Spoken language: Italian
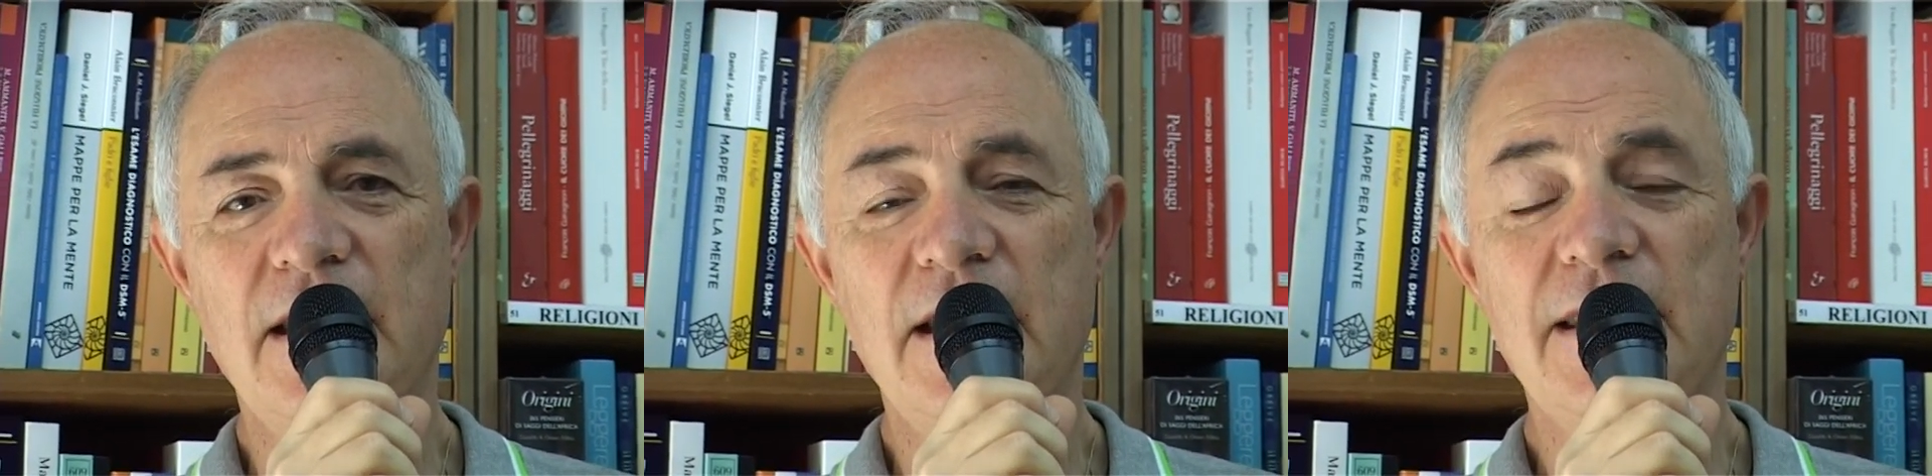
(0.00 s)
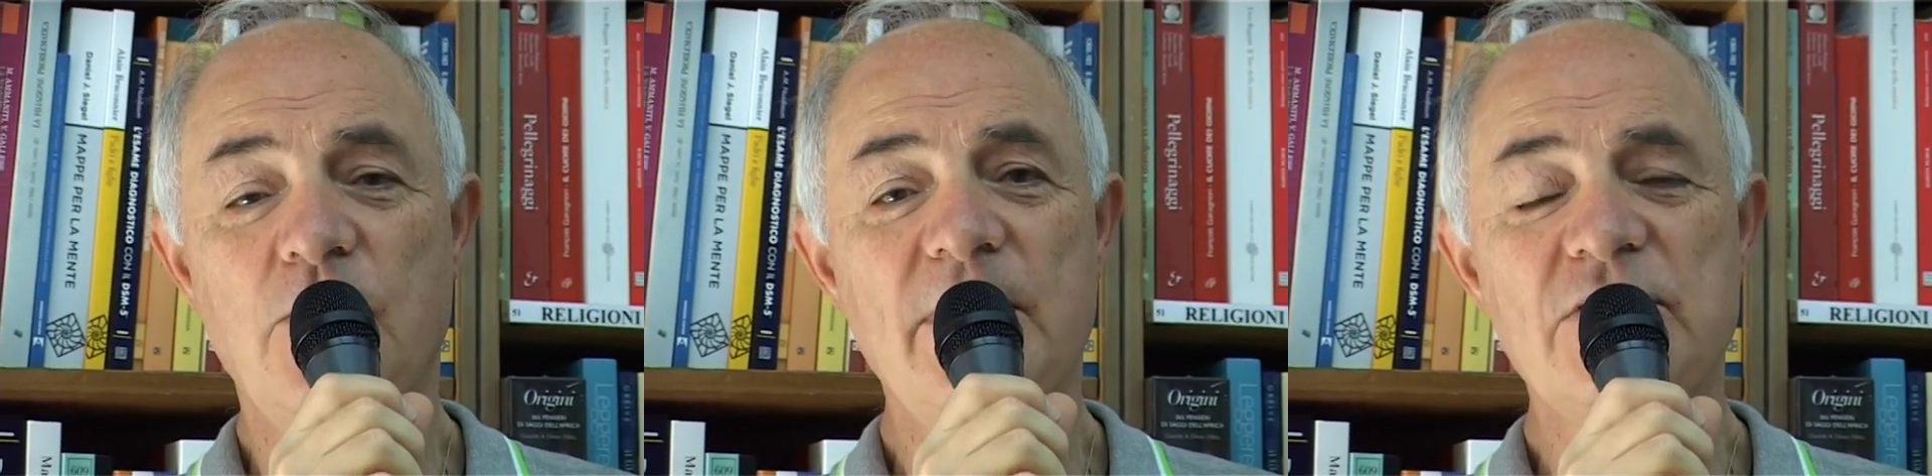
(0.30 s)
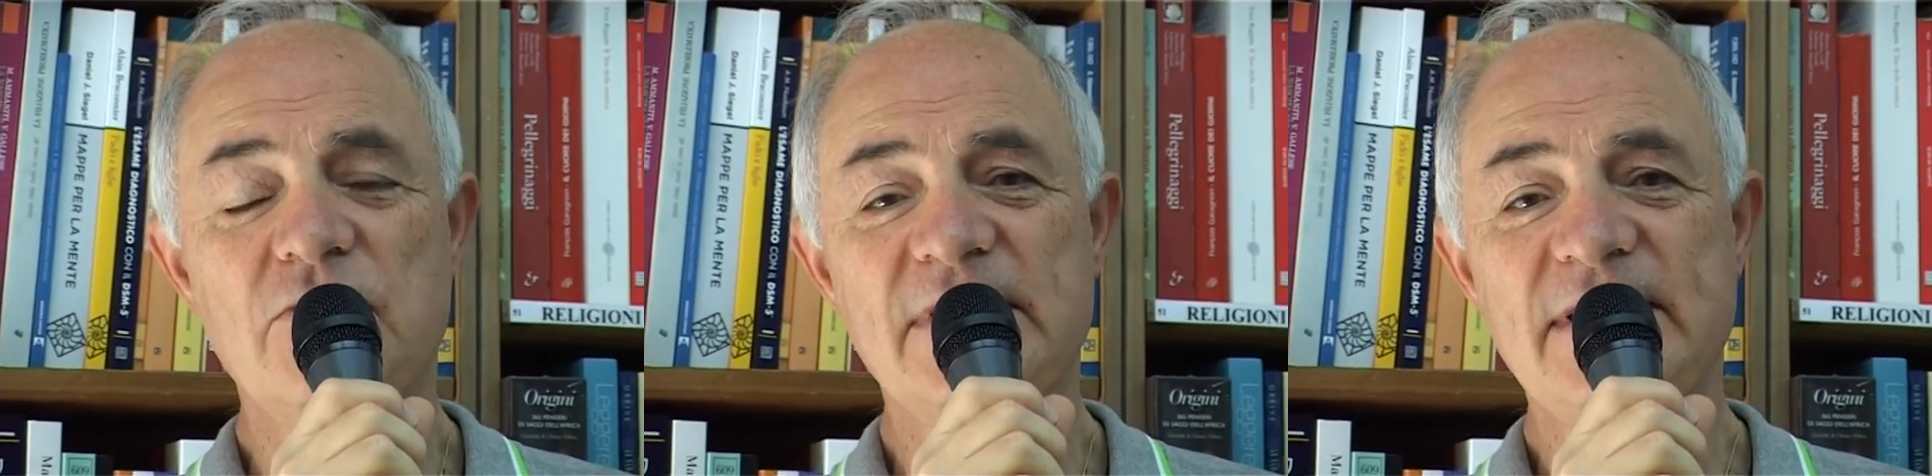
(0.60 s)
Ed è
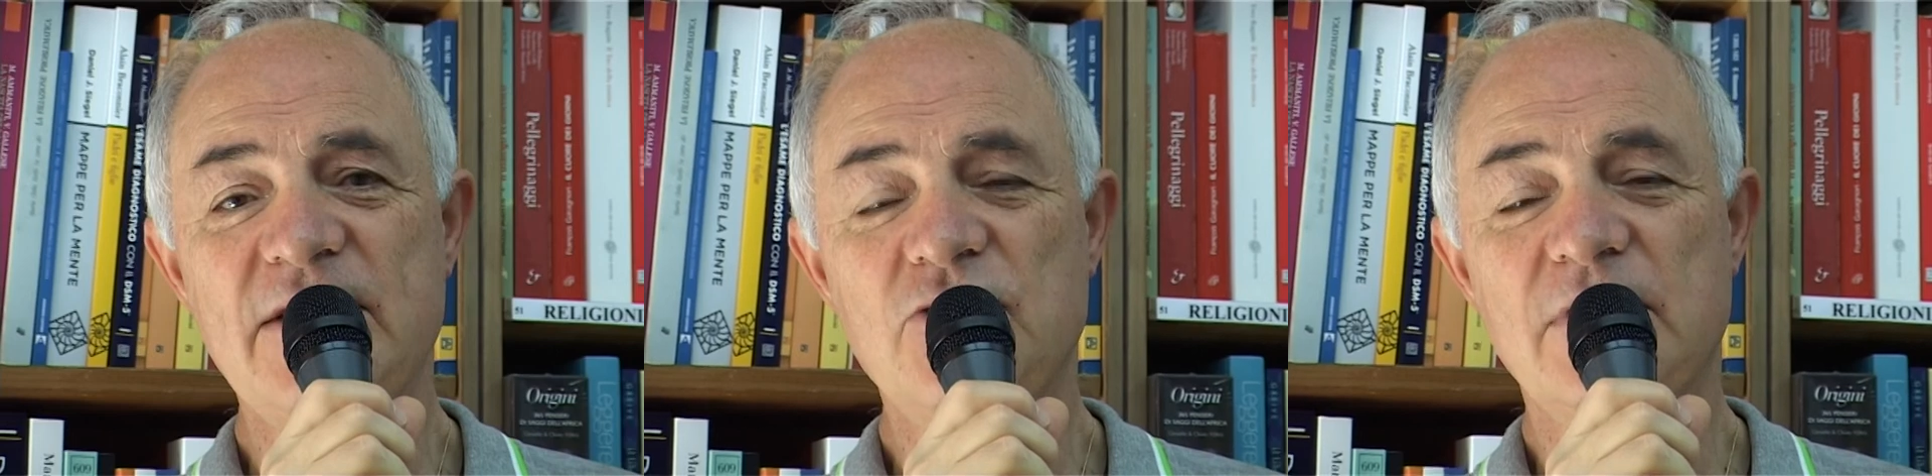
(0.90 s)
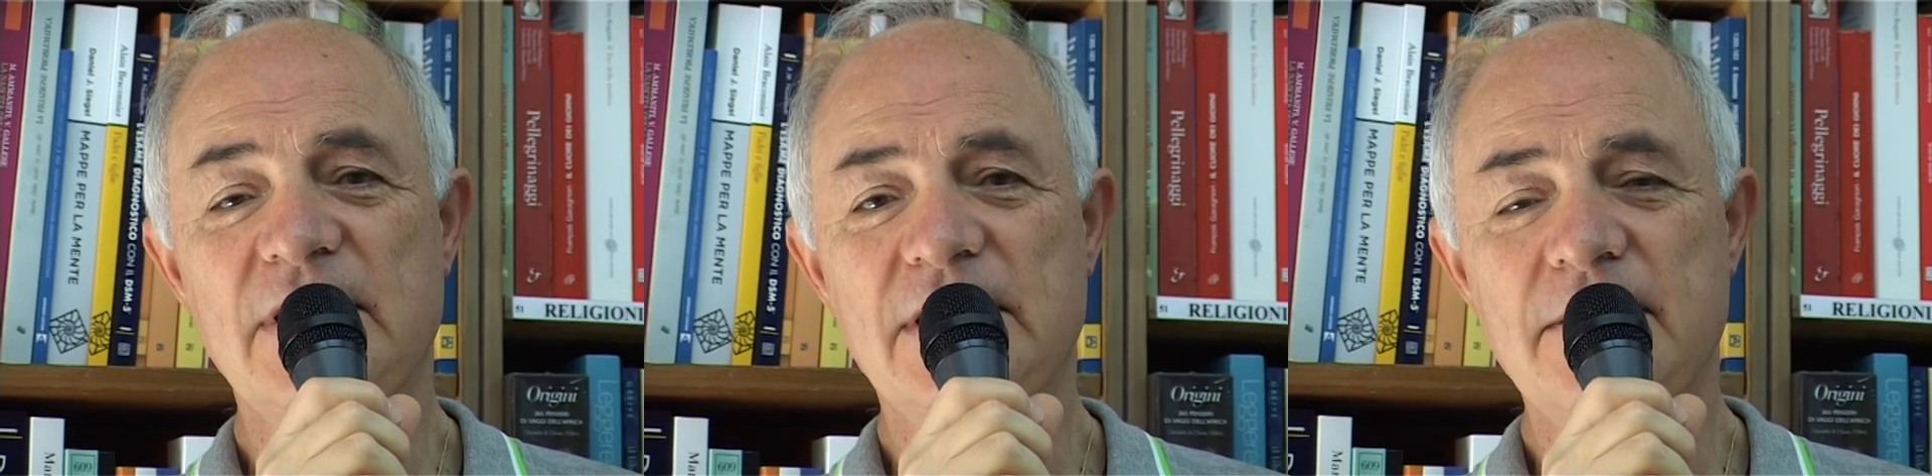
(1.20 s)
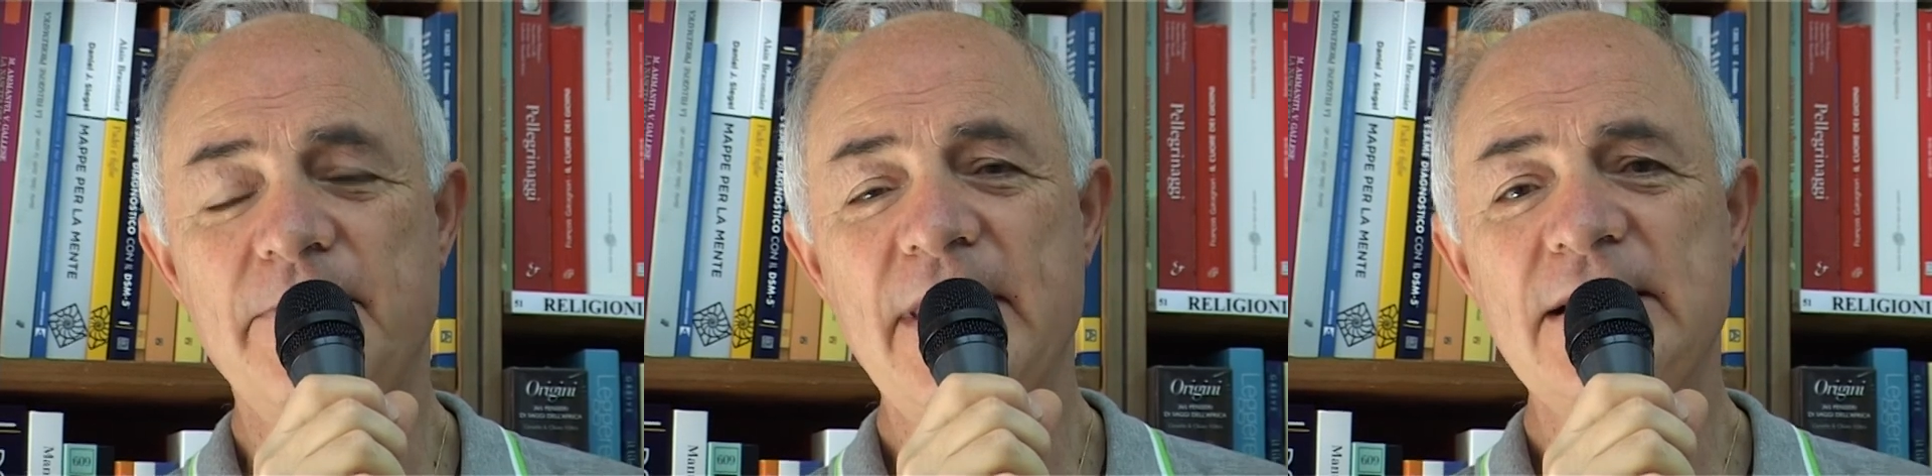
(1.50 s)
questo il senso della
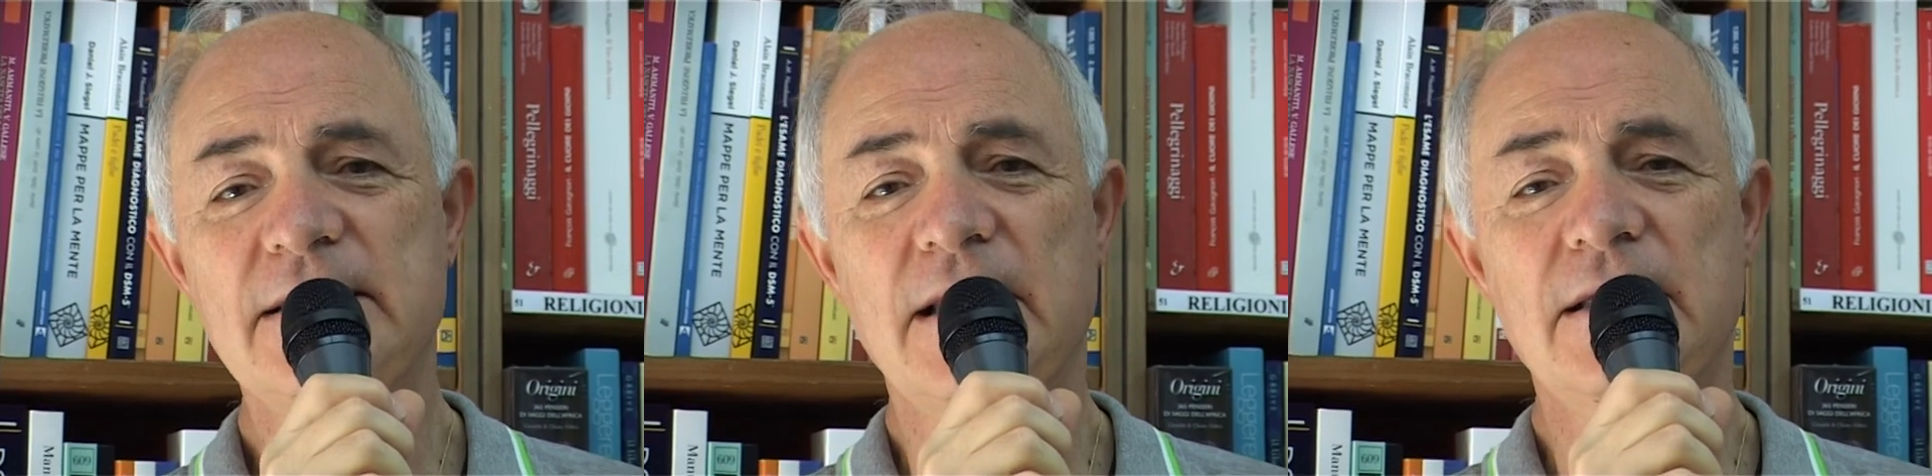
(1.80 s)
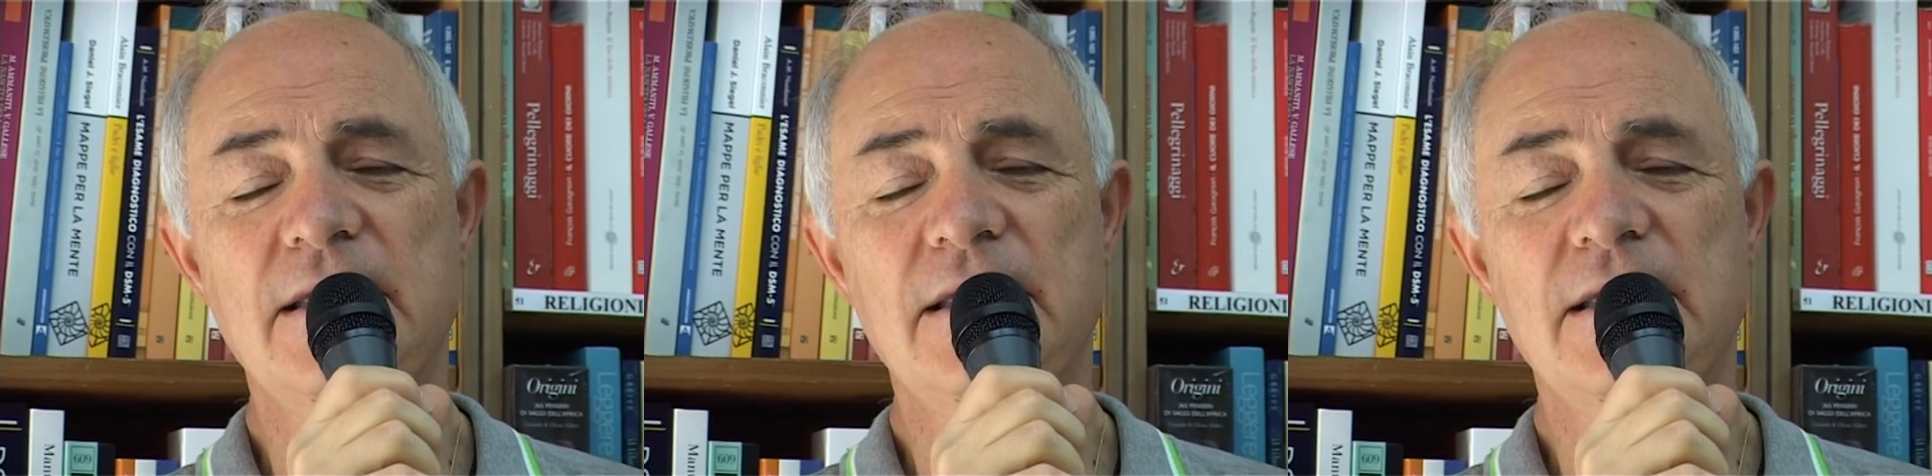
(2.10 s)
tempesta